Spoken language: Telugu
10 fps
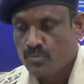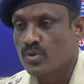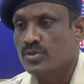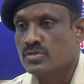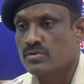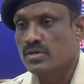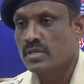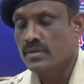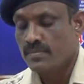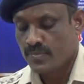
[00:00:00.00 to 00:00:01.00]
అదుపులో
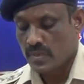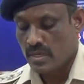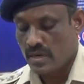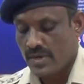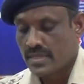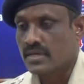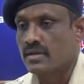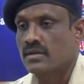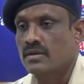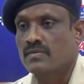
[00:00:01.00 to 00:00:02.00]
తీసుకొని వాళ్ళ
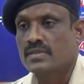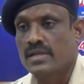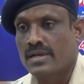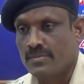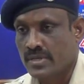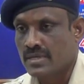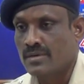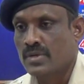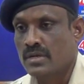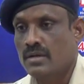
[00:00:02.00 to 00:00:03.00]
దగ్గర రెండు వందల యాభై
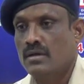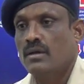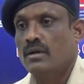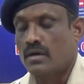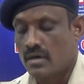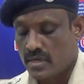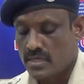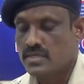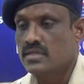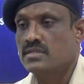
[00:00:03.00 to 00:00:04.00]
గ్రాముల
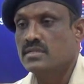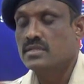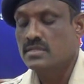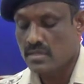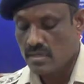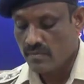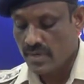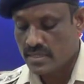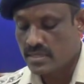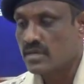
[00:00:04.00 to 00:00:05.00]
గంజాయి సీజ్ చేసి
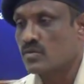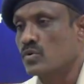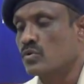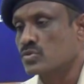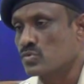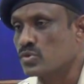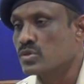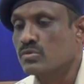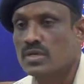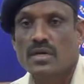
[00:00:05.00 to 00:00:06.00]
వాళ్ళ దగ్గర ఉన్న ఒక
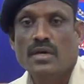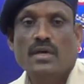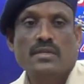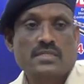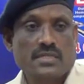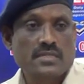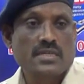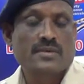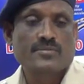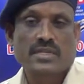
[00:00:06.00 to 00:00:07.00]
స్కూటీ కూడా సీజ్
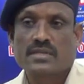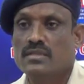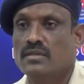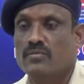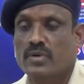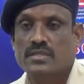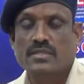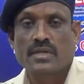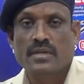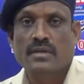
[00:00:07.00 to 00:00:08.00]
చేయడం జరిగింది మా
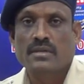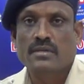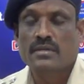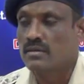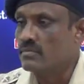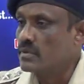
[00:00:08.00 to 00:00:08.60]
సిఏ గారి